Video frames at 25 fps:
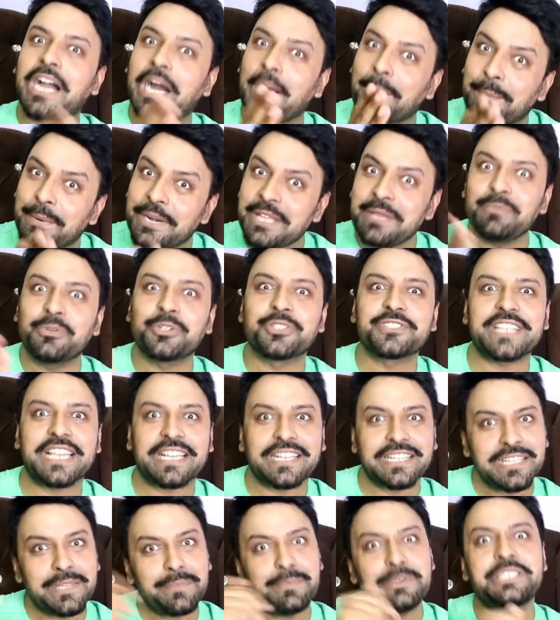अपनी
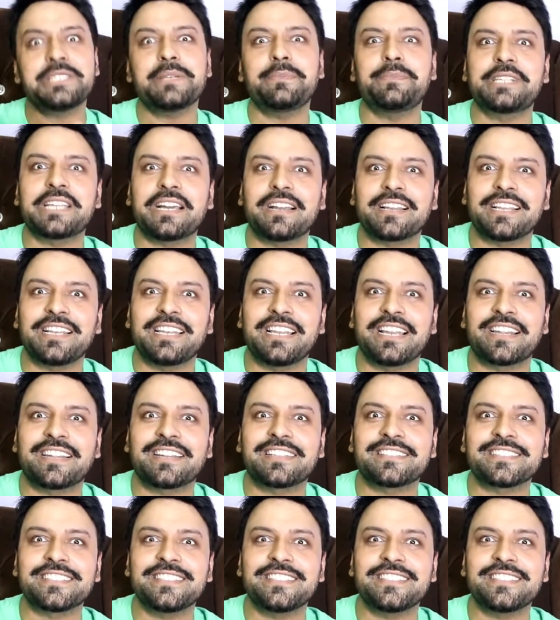मोटरसाइकिल के पीछे बिठा के ले आना